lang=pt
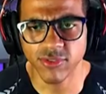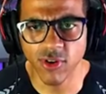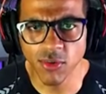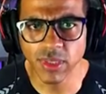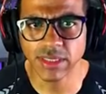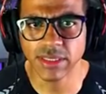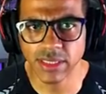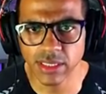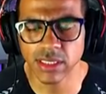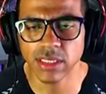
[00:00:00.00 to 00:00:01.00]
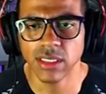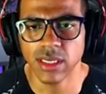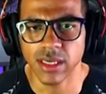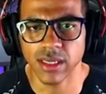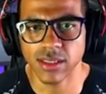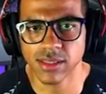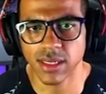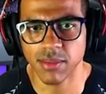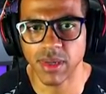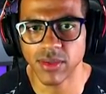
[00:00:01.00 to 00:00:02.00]
Fórmula Truck, elas
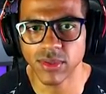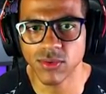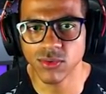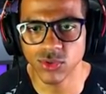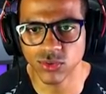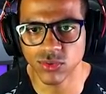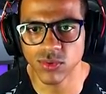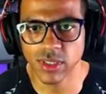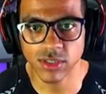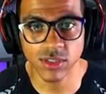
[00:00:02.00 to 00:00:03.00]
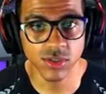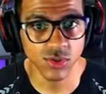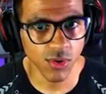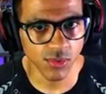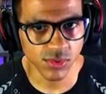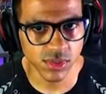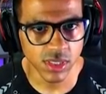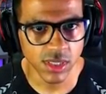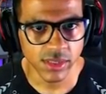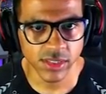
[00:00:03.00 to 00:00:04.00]
trabalham em conjunto com esses jogos.
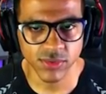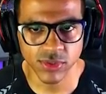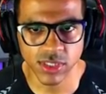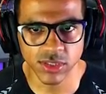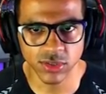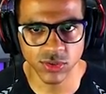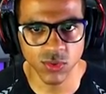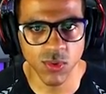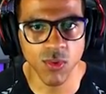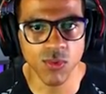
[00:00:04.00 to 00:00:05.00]
Se você já jogou